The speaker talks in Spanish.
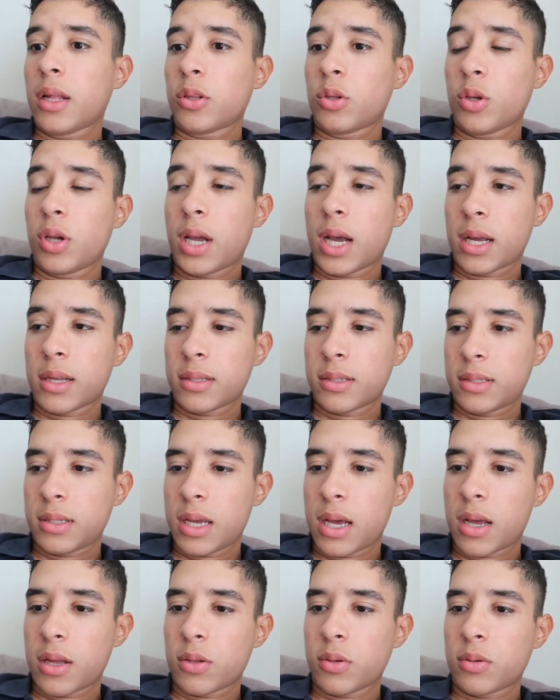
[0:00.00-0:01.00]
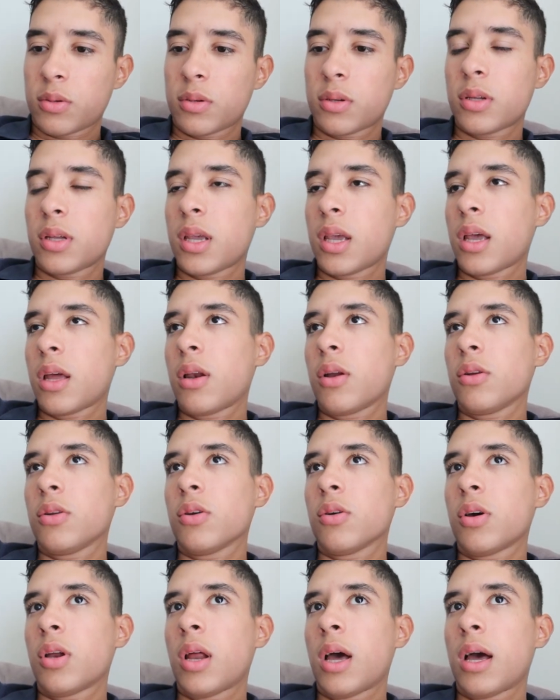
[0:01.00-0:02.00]
estoy cansado, quiero
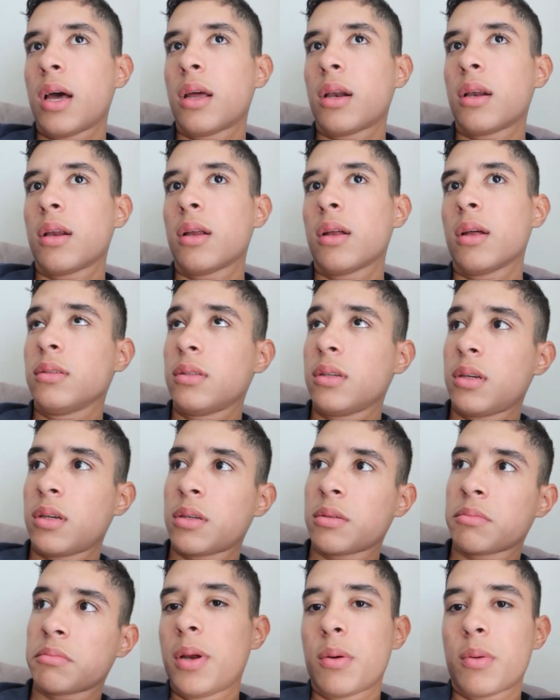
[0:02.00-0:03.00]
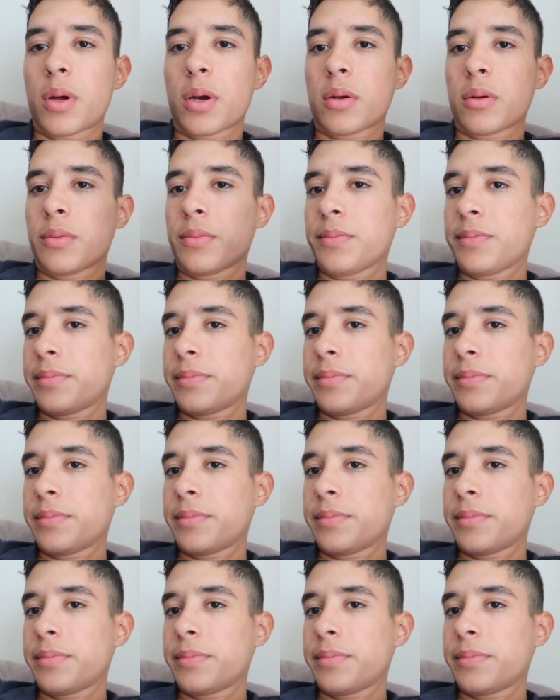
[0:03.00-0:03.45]
llorar, sí, pero bueno,